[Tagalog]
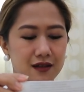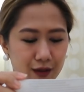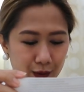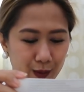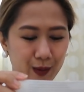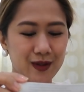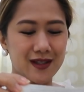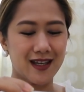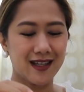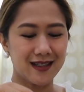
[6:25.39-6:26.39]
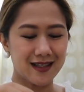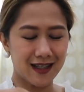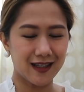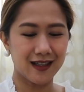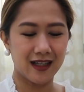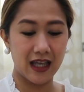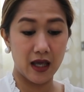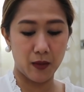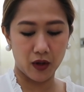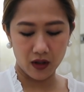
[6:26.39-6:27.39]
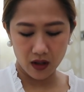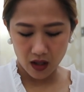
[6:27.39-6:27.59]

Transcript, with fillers: Screws Steel Cable.